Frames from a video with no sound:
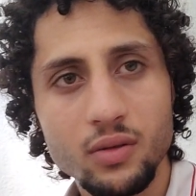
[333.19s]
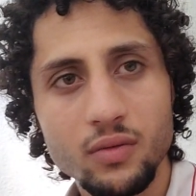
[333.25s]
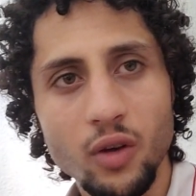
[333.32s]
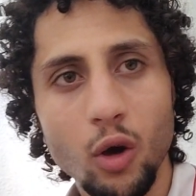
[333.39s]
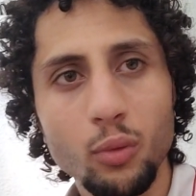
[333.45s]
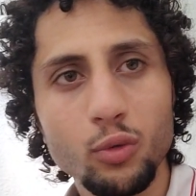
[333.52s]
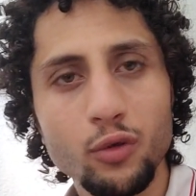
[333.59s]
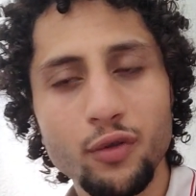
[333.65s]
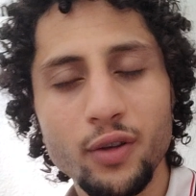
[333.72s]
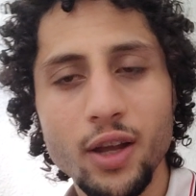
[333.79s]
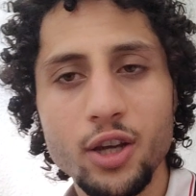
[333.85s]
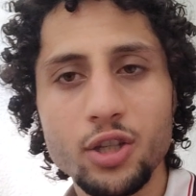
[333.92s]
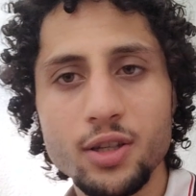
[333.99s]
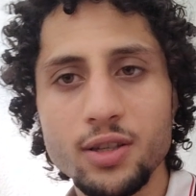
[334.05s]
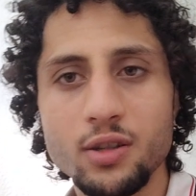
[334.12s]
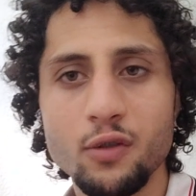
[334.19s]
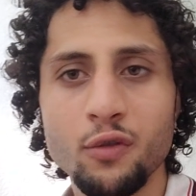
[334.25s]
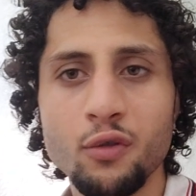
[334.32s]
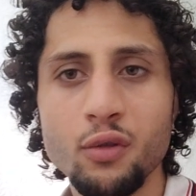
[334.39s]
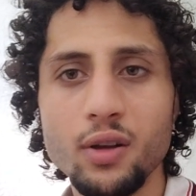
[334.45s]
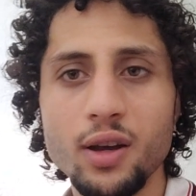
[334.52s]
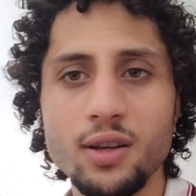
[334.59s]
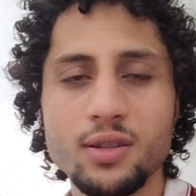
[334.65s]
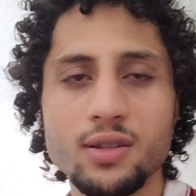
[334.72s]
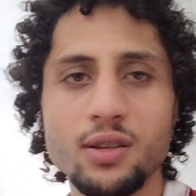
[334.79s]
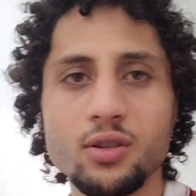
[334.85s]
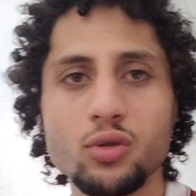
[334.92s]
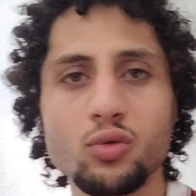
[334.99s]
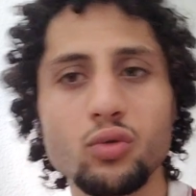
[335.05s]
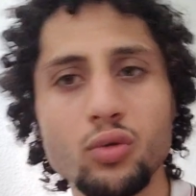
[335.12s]
warum du vielleicht das Gefühl hast,
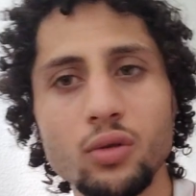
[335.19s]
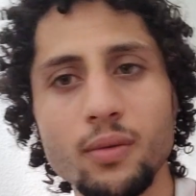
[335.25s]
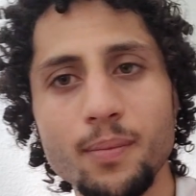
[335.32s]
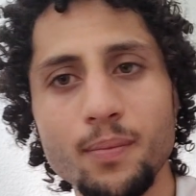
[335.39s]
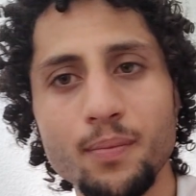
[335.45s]
dass du